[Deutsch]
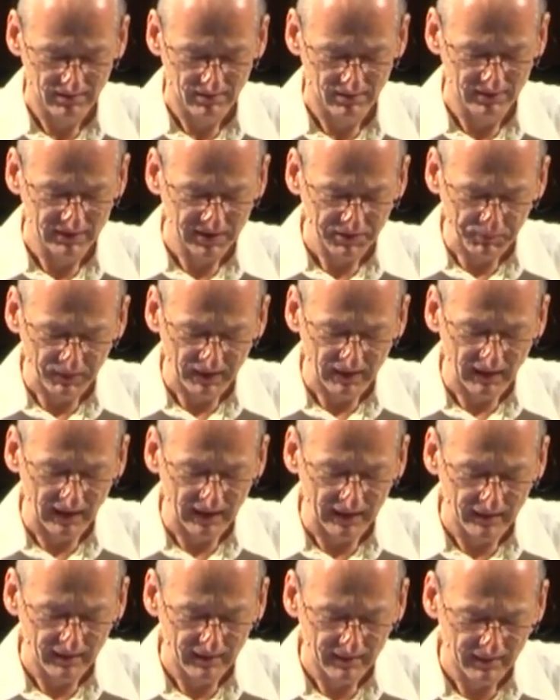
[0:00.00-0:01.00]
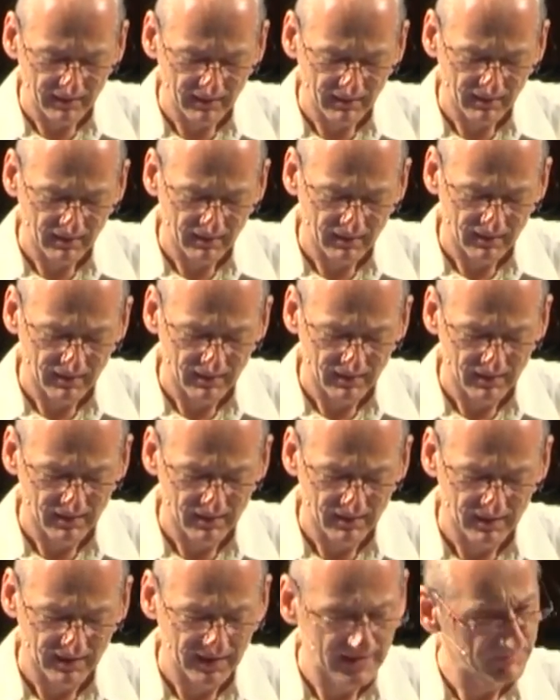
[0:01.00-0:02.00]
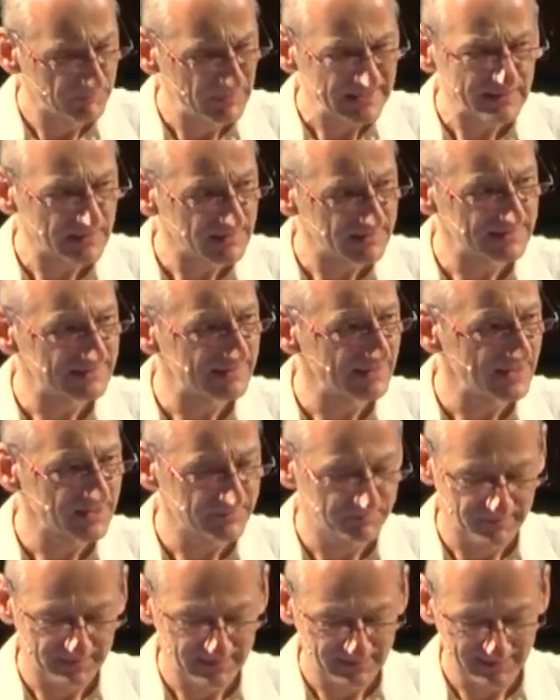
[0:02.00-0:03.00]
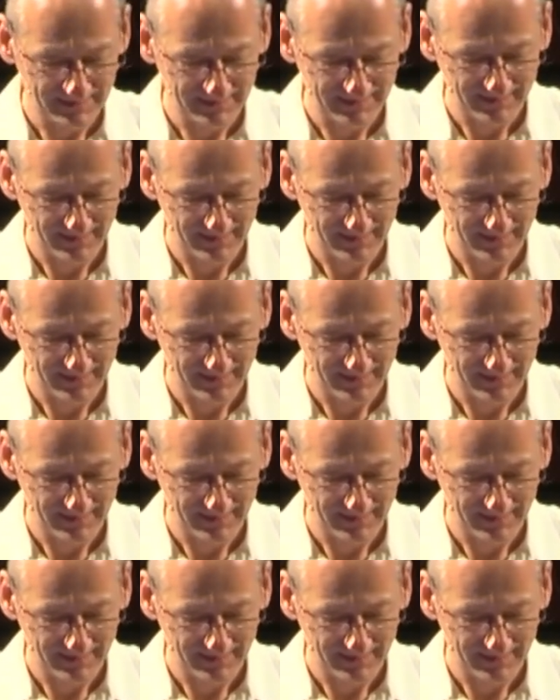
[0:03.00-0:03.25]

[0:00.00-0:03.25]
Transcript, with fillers: Und ich begann inmitten des Lebens